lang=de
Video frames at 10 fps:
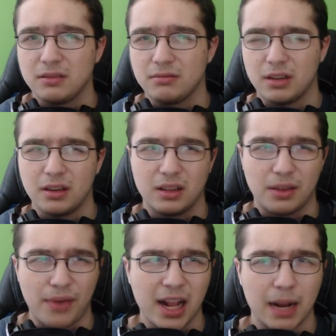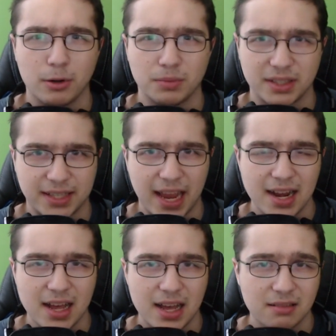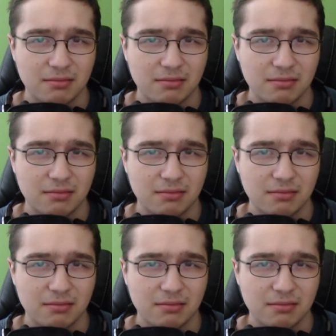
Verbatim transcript: äh, die fängt glaube ich, um 10 an,